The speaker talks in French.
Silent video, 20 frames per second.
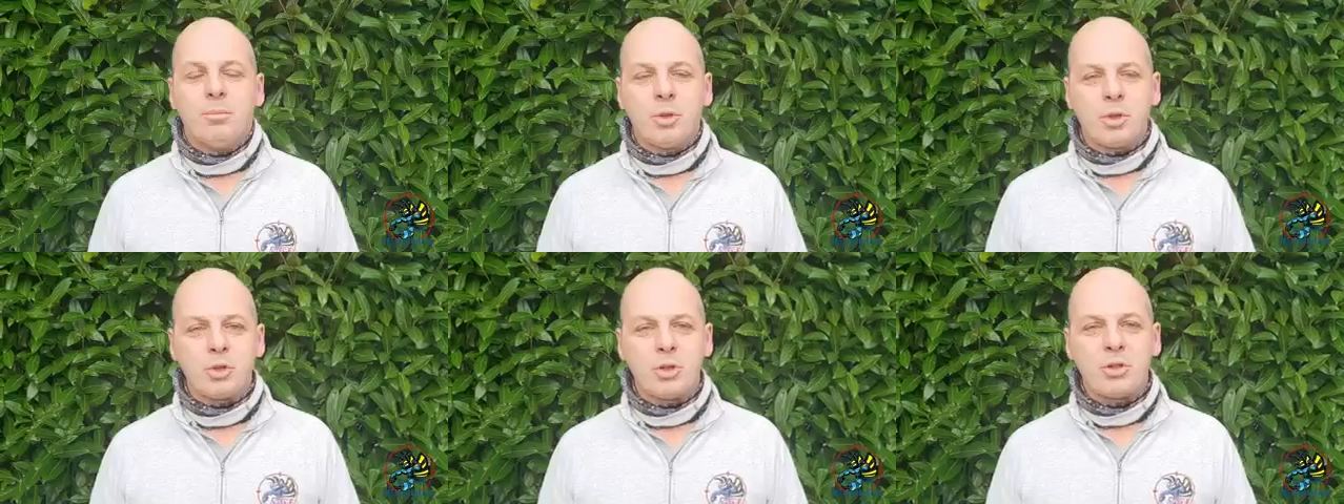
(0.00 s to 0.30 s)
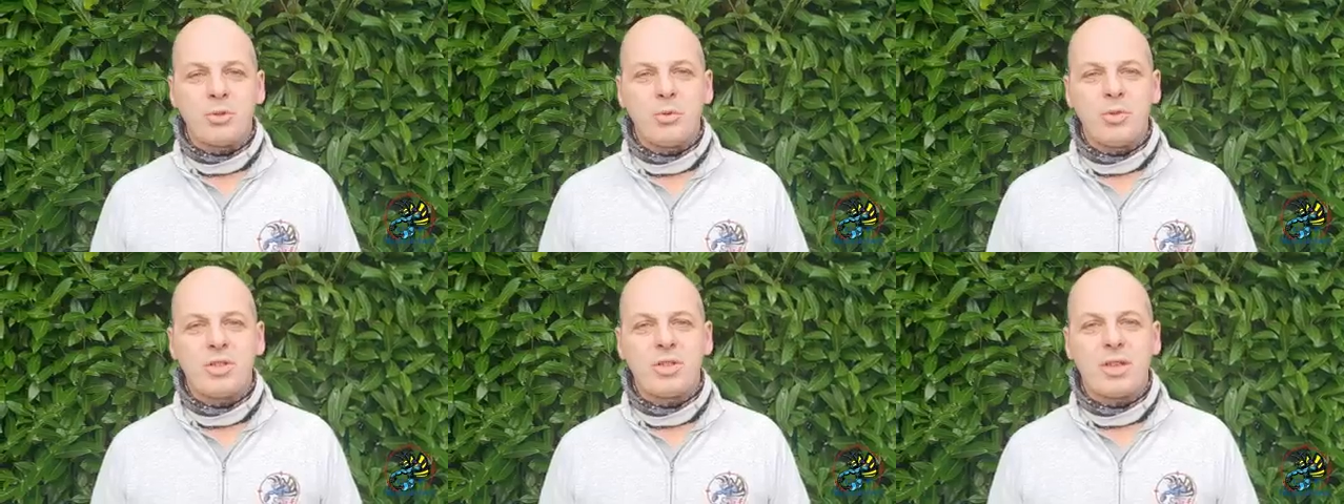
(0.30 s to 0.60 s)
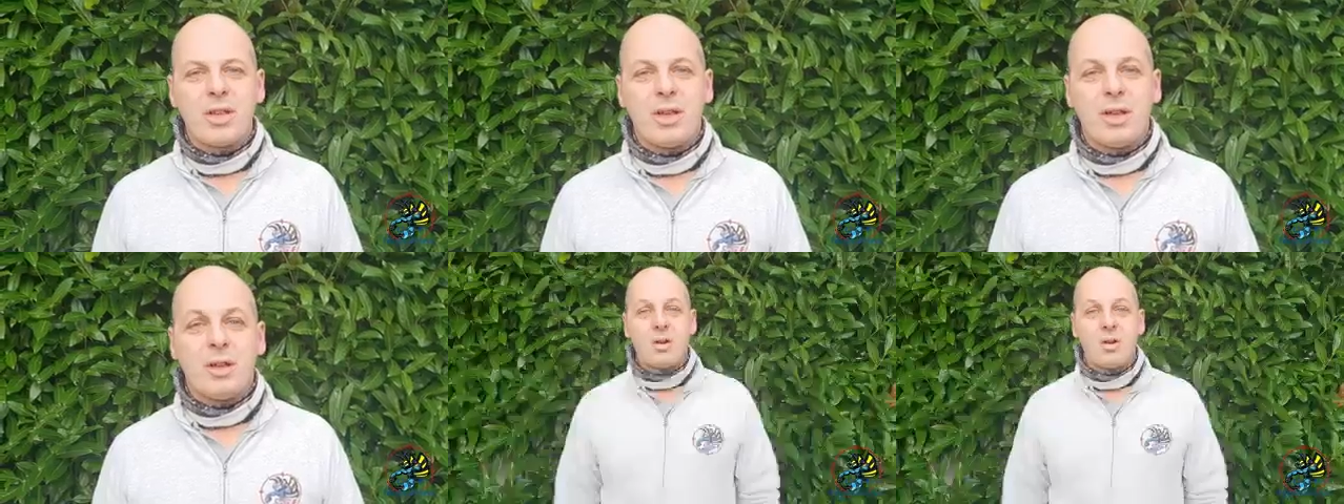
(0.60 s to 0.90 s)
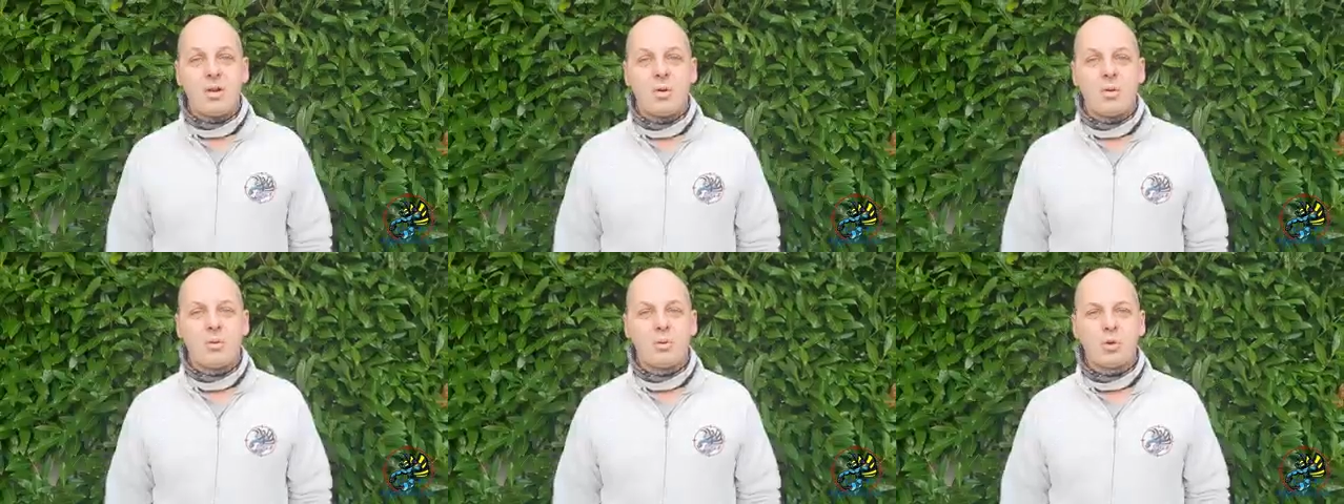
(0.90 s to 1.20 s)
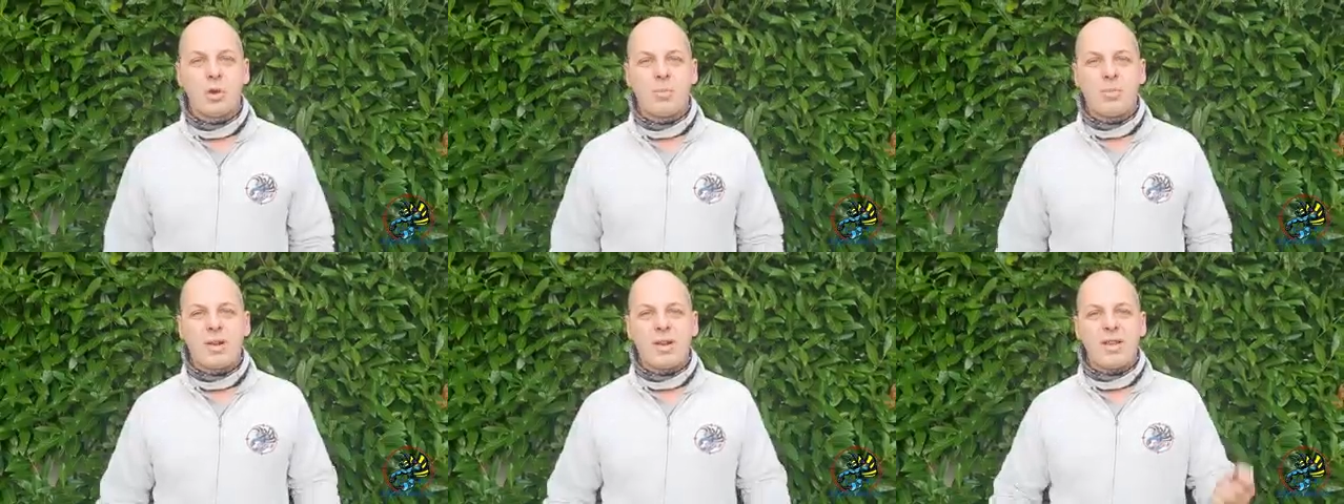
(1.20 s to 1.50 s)
Bonjour à tous. Alors, je
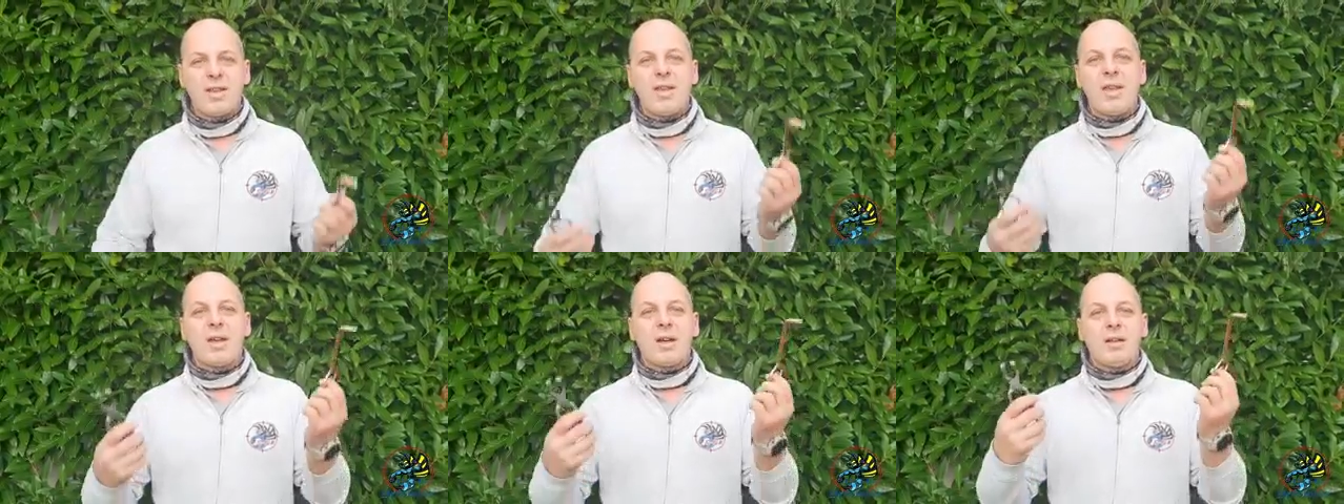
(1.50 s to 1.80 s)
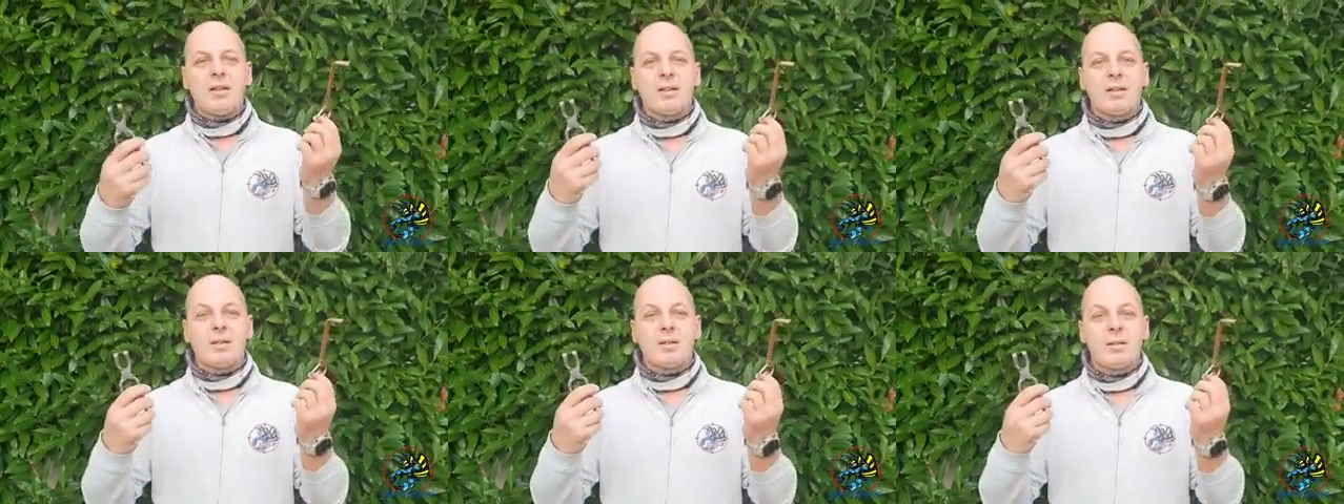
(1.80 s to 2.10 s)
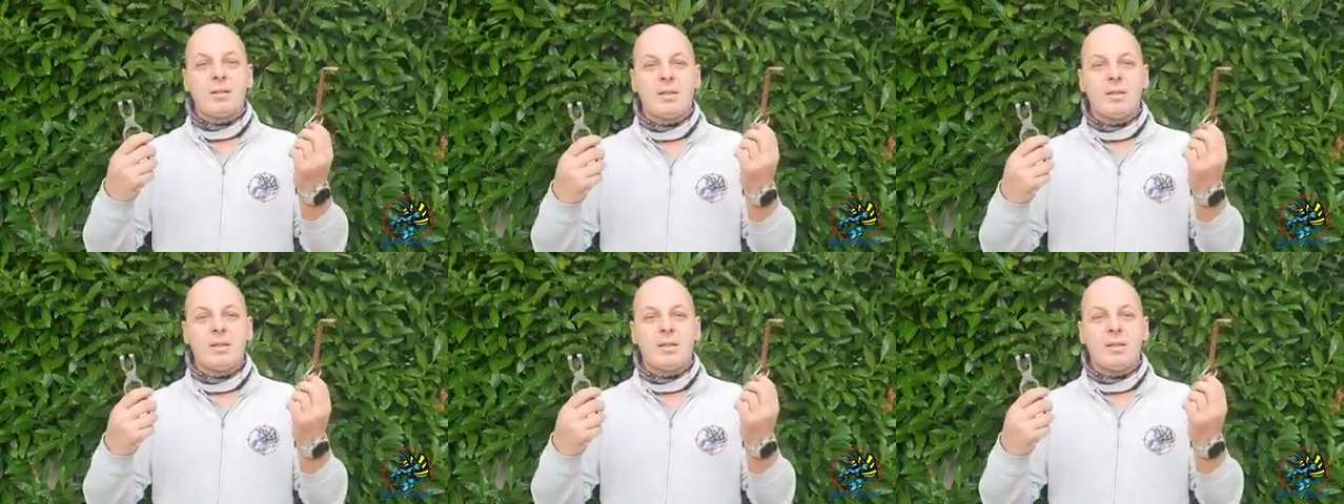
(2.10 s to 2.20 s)
vous en parlais hier. Hein.